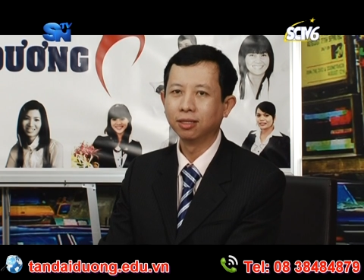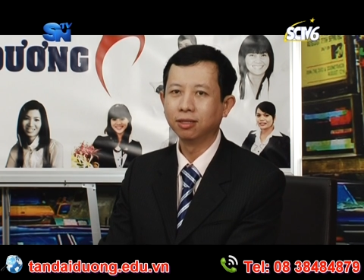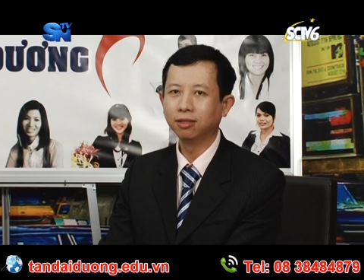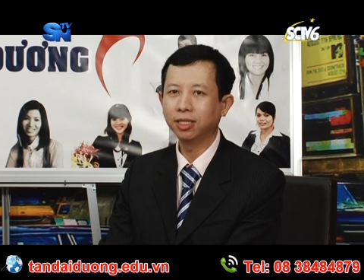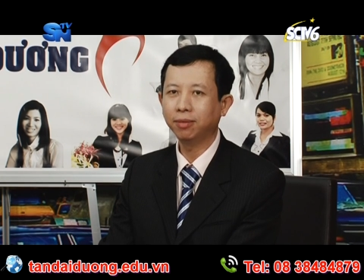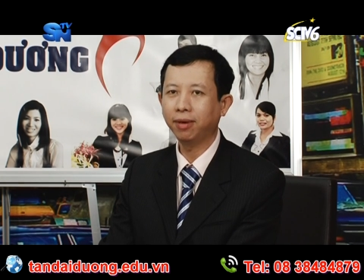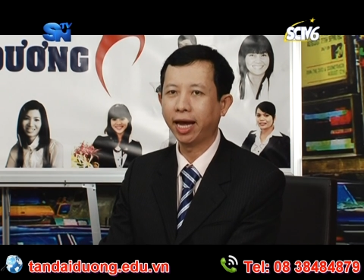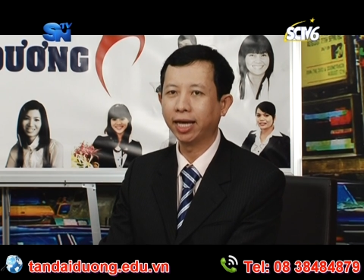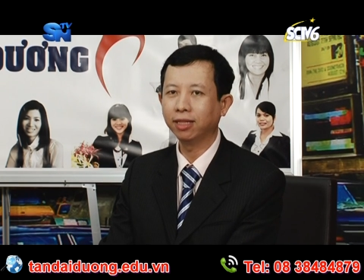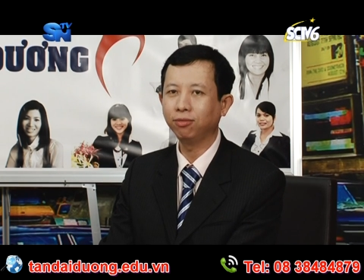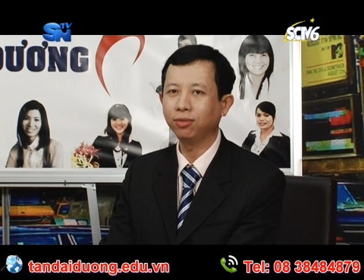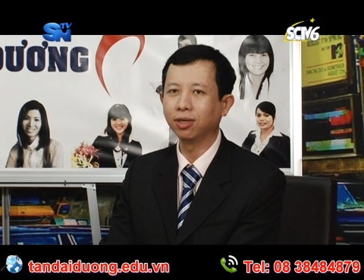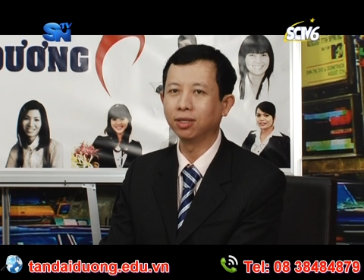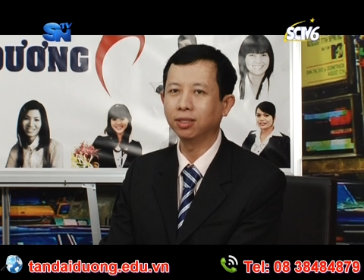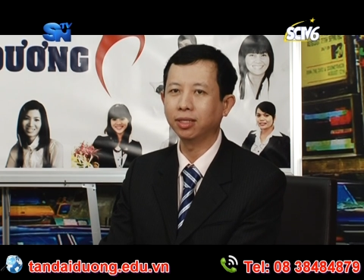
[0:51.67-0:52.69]
được xếp hạng
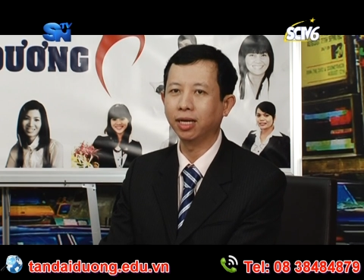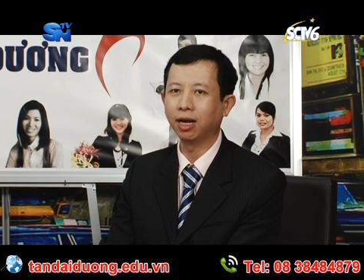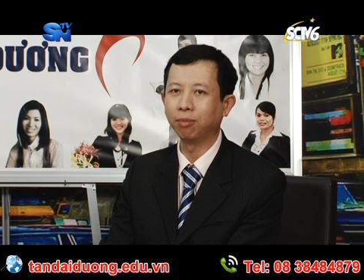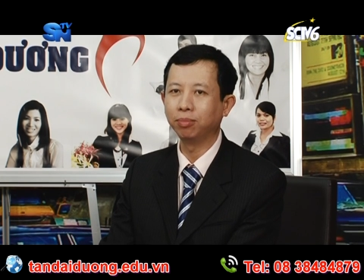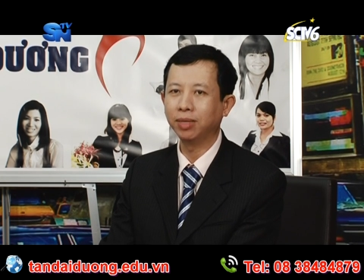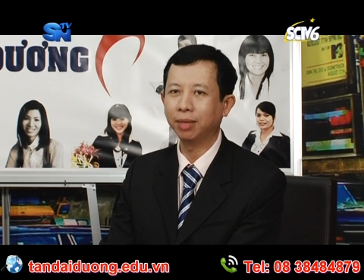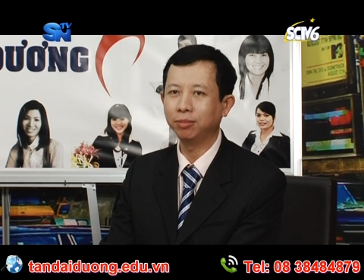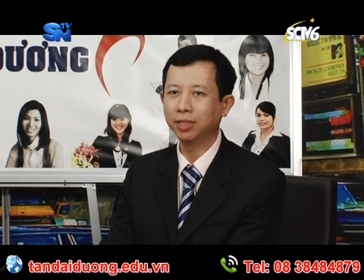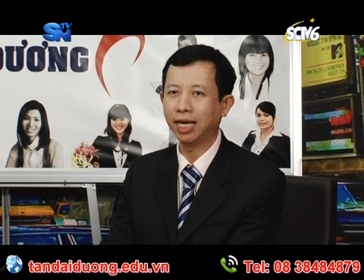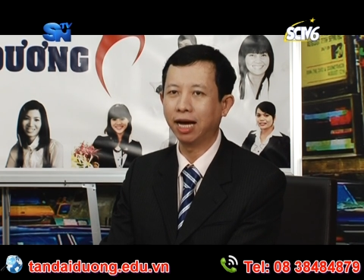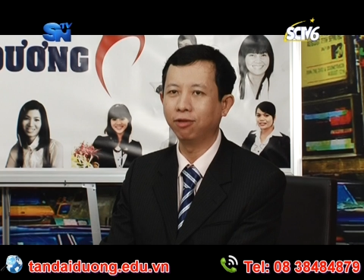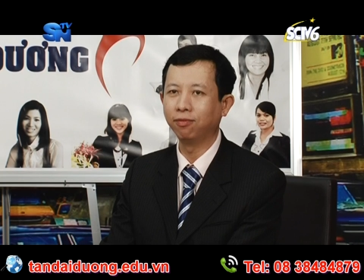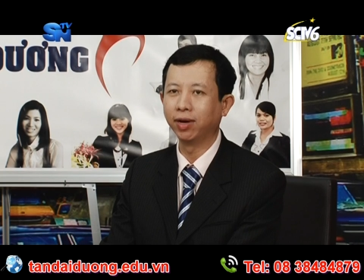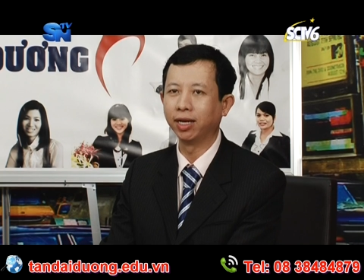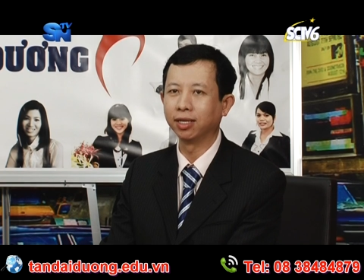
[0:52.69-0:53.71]
tiêu chuẩn đại học năm
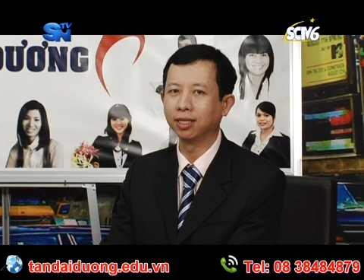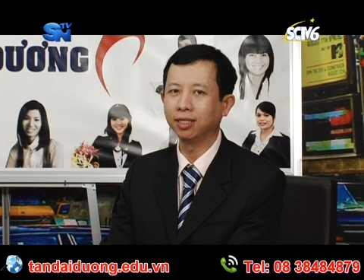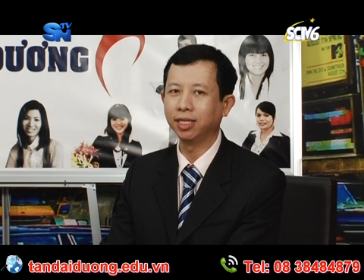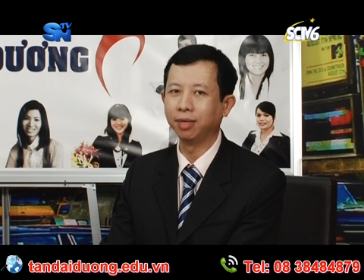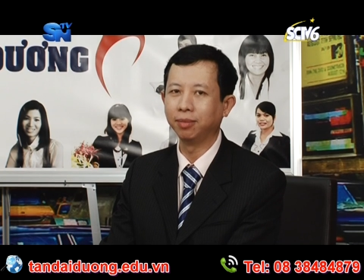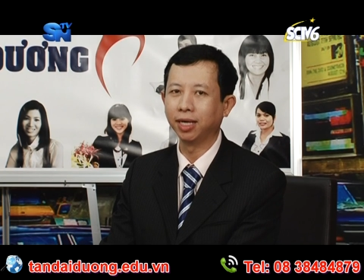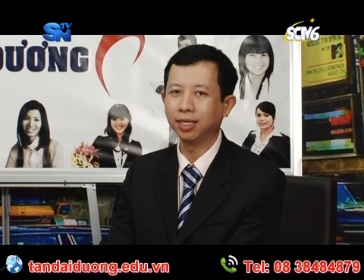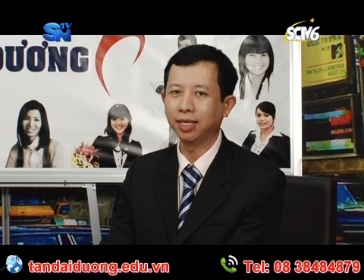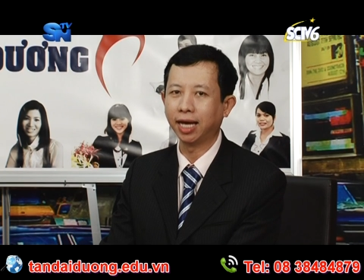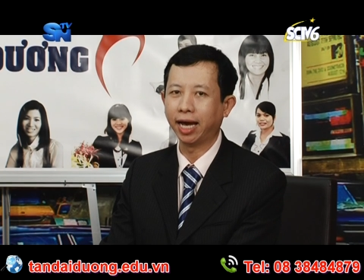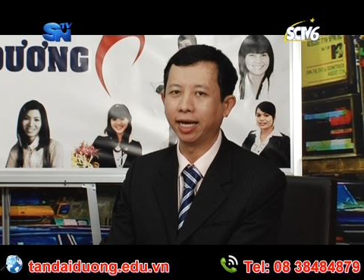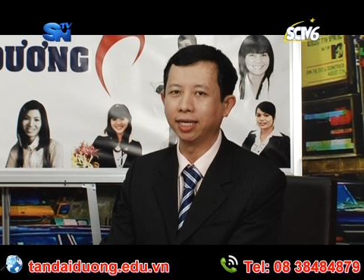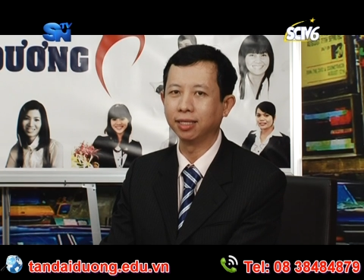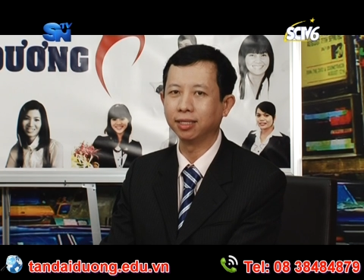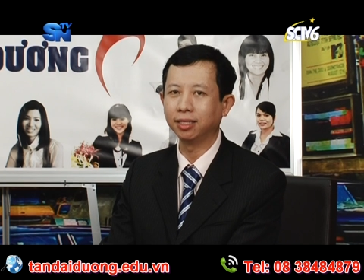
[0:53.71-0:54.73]
sao về kinh nghiệm giảng
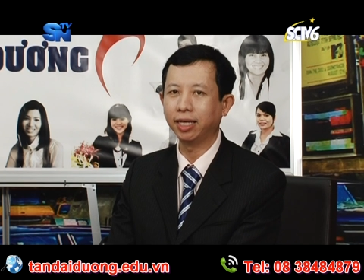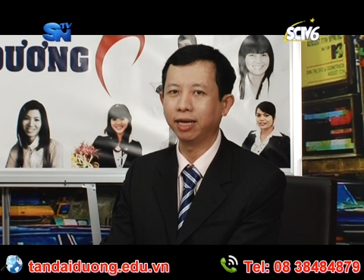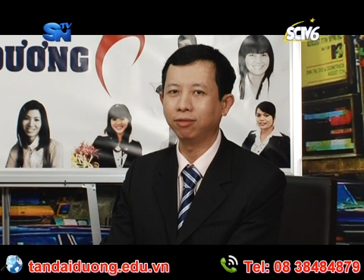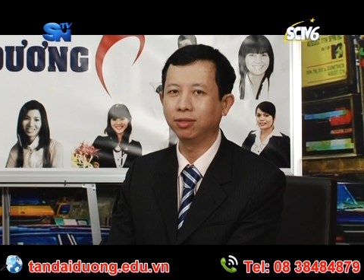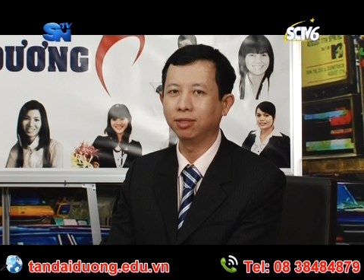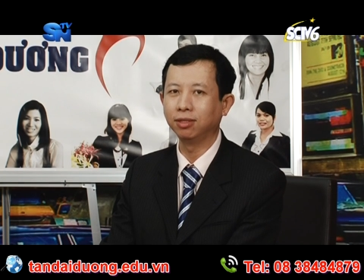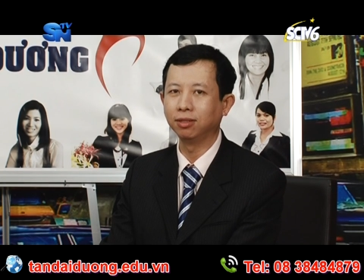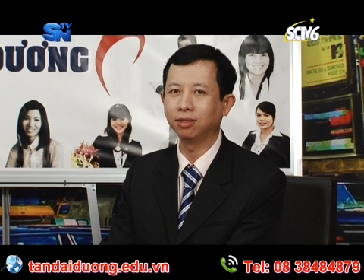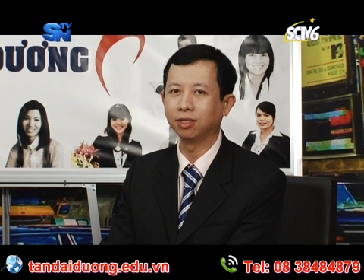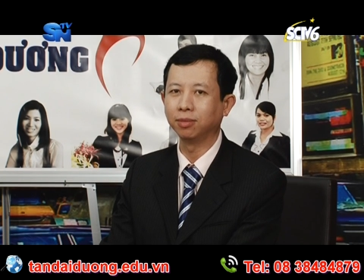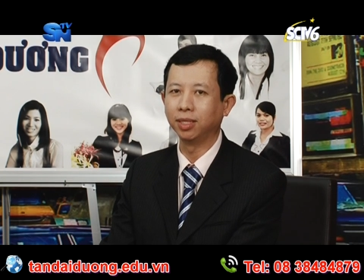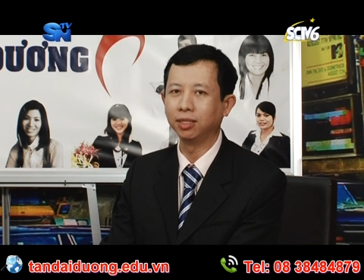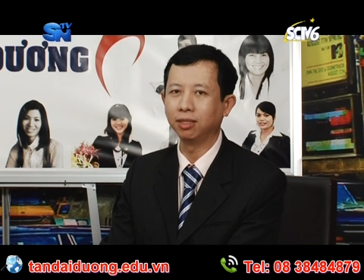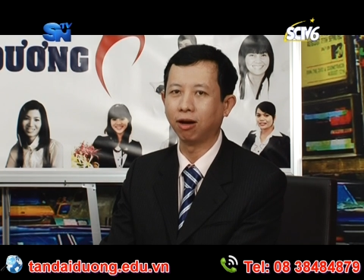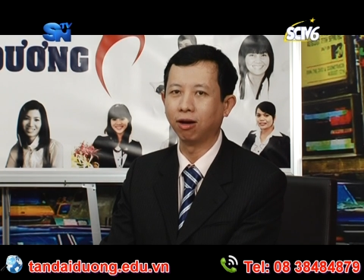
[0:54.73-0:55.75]
dạy theo như sự
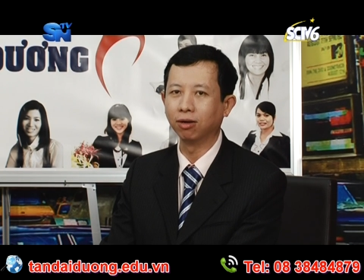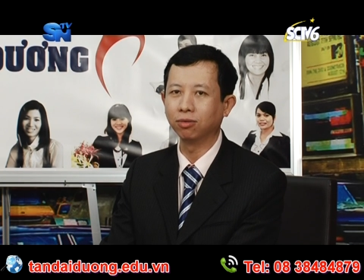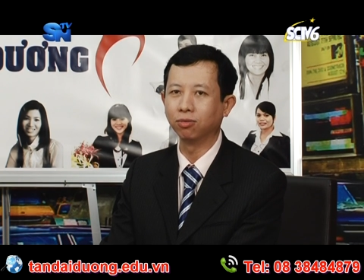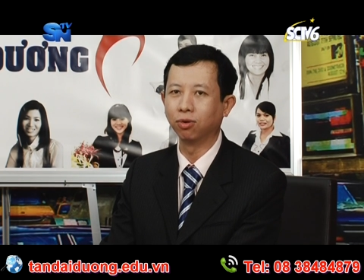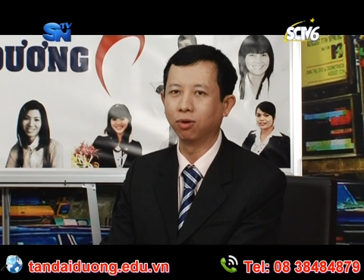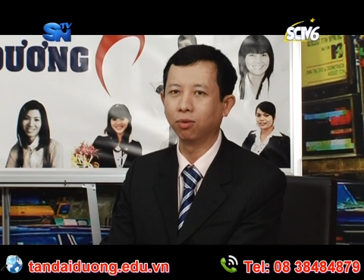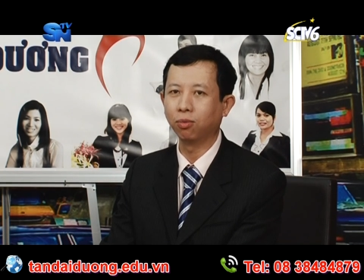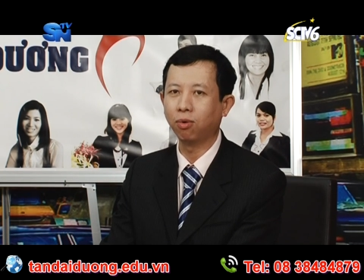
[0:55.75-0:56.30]
bình chọn của